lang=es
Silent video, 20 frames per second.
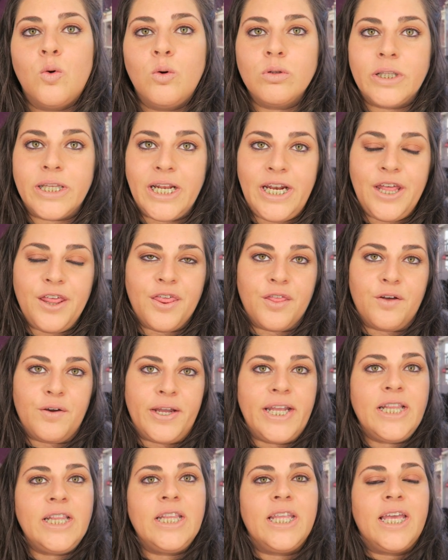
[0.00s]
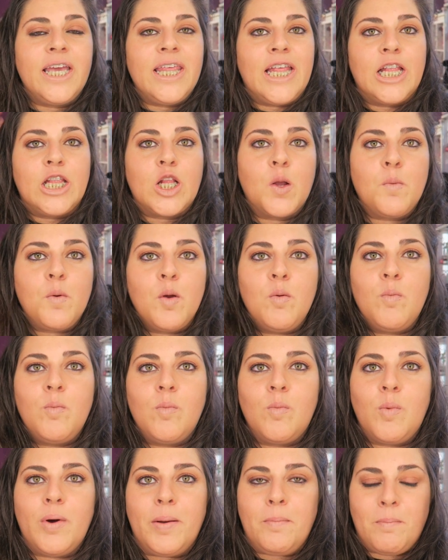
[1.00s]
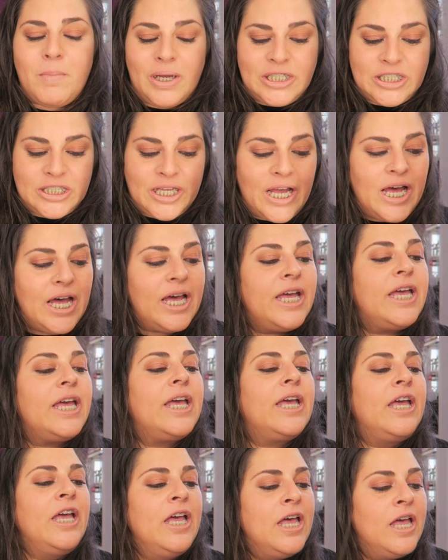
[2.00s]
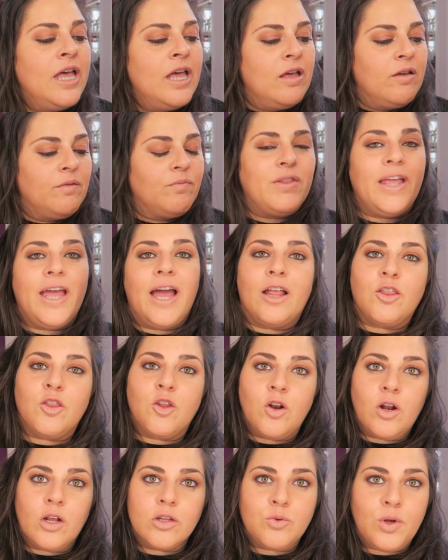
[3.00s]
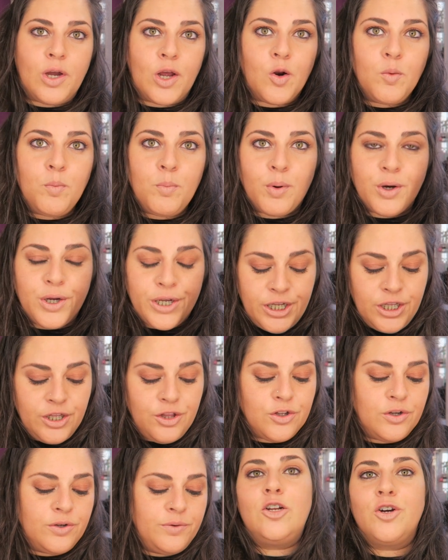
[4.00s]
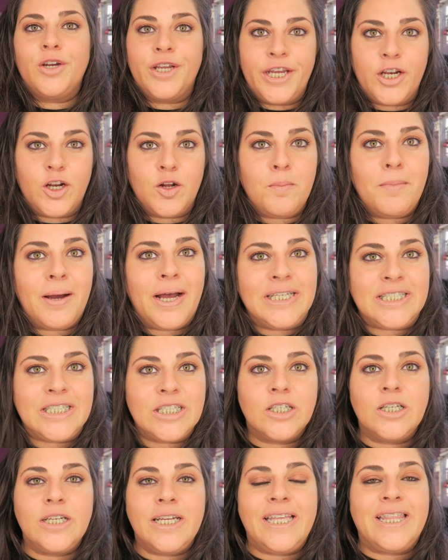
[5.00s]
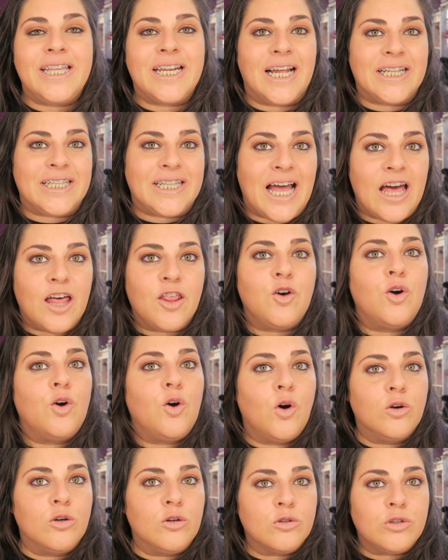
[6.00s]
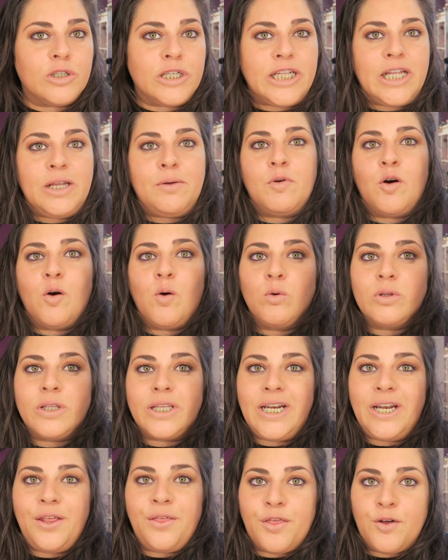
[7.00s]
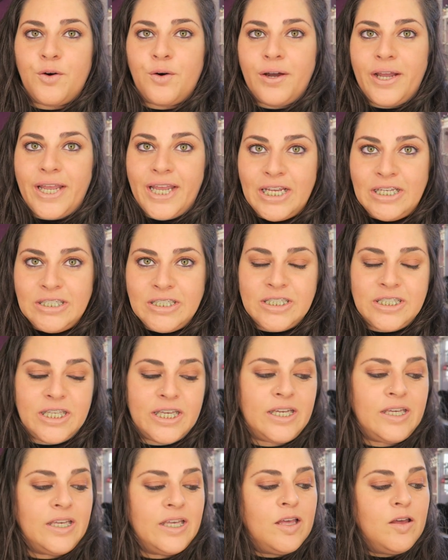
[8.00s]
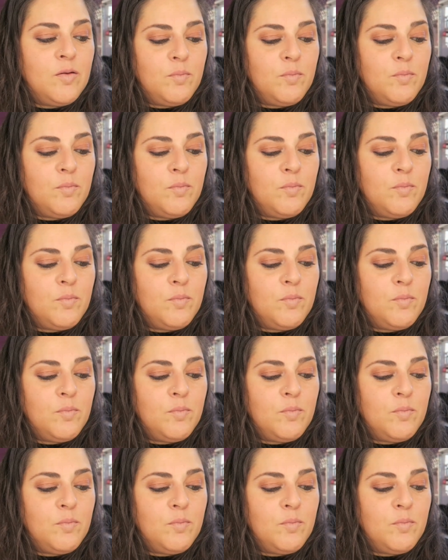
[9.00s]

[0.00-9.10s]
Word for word: Utilizo este dándome un buen masaje, dejándolo actuar un poquito. Si lo quiero más hidratado o nutritivo utilizo este.